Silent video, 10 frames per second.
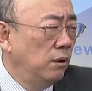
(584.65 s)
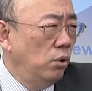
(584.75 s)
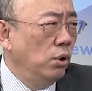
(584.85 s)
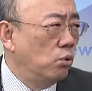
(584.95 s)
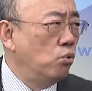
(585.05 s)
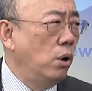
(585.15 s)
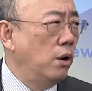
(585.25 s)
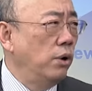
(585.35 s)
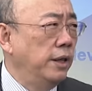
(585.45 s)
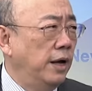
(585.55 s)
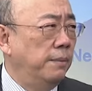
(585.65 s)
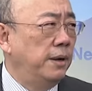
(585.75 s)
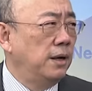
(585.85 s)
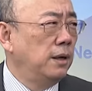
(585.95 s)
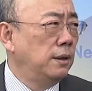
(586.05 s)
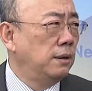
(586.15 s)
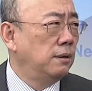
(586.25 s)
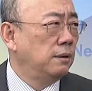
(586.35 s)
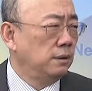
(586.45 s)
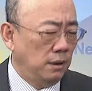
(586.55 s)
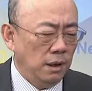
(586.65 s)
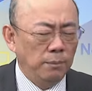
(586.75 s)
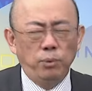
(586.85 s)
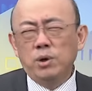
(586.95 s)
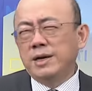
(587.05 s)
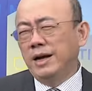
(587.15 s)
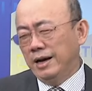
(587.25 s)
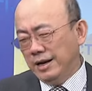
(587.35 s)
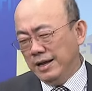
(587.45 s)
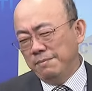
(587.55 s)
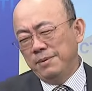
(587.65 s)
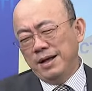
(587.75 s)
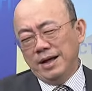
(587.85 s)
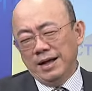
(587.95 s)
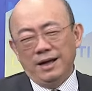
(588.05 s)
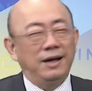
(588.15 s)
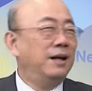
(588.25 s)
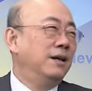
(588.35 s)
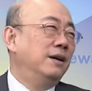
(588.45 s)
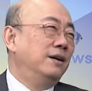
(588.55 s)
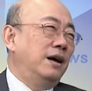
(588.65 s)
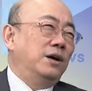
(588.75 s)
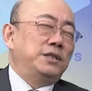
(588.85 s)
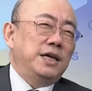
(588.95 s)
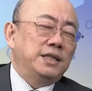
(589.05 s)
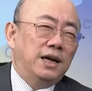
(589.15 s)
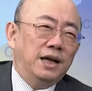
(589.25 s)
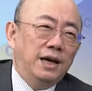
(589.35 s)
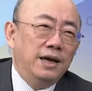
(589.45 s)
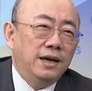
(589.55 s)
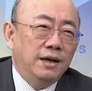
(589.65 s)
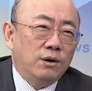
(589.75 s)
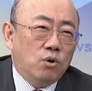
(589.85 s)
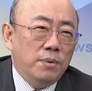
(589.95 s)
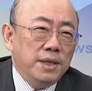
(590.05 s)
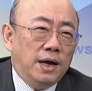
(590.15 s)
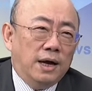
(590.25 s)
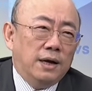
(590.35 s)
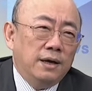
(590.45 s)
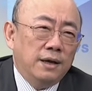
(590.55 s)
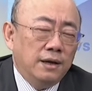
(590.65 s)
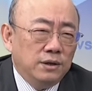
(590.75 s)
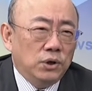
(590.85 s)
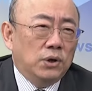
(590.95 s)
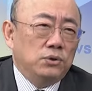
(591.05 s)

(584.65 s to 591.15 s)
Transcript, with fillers: 会有孤汪会谈吗？不可能，不可能嘛！然后接下来国民党就